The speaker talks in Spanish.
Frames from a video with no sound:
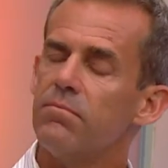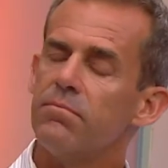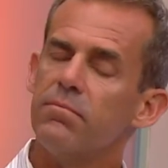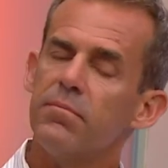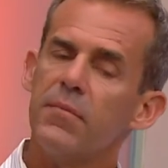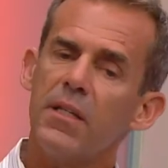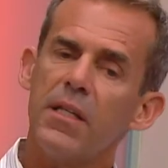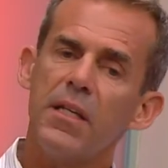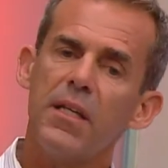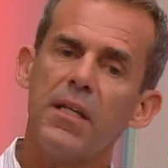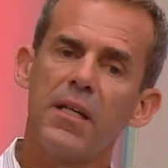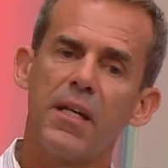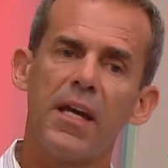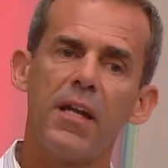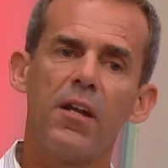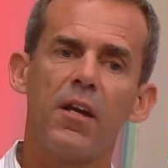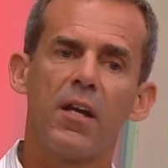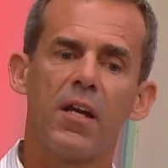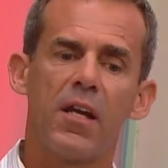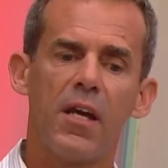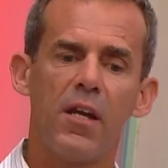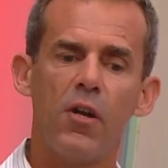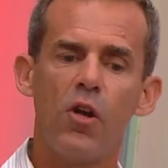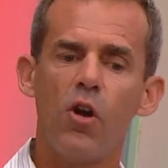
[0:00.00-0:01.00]
Y que,
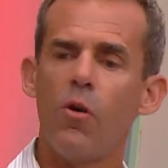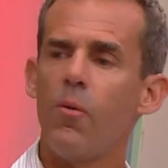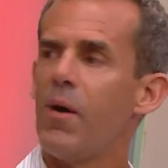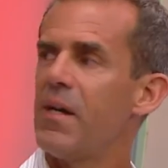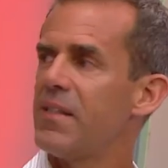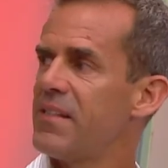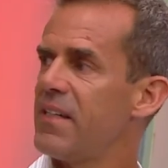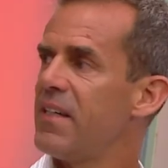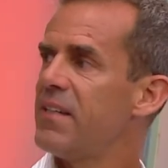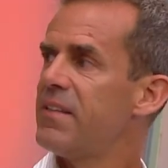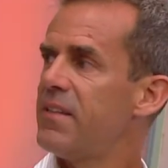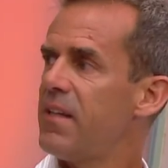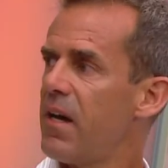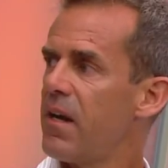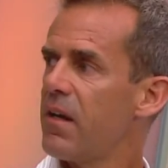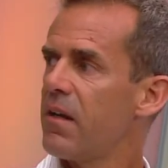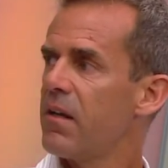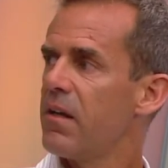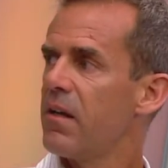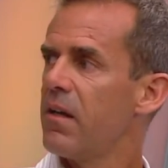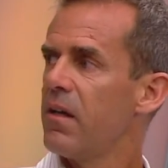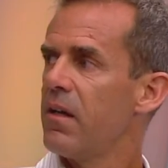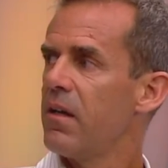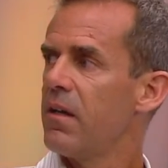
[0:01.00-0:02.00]
no vas a estar,
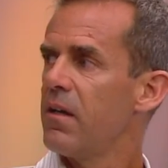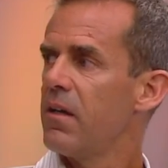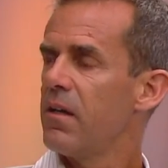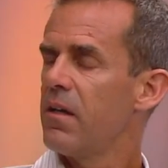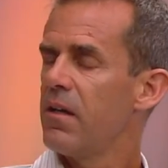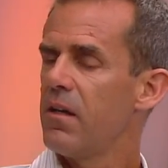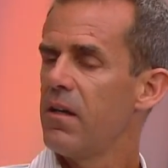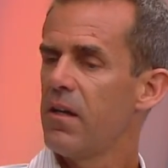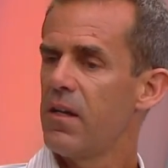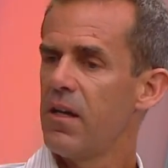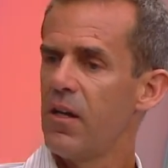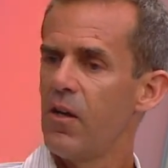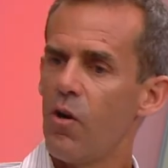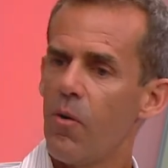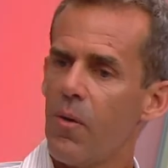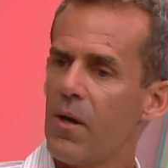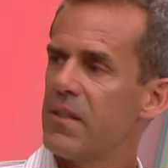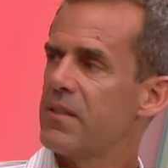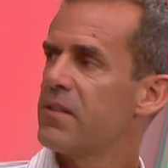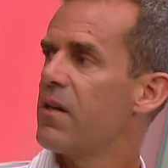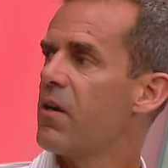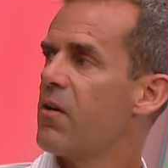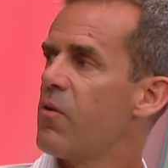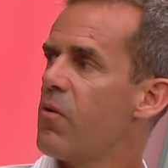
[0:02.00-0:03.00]
que no
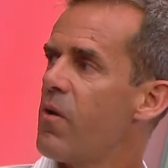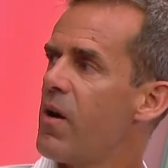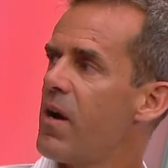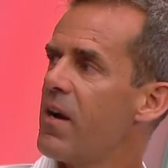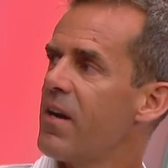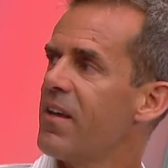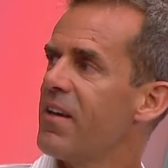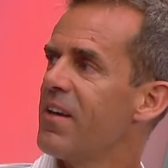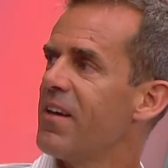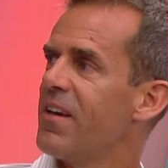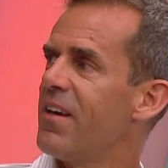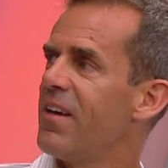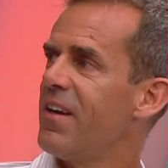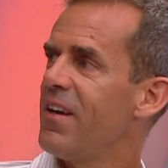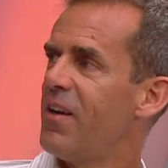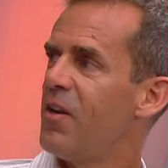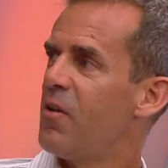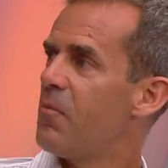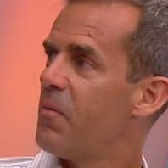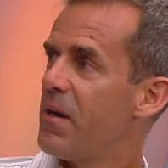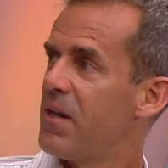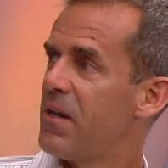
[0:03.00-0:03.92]
vas a jugar es lo más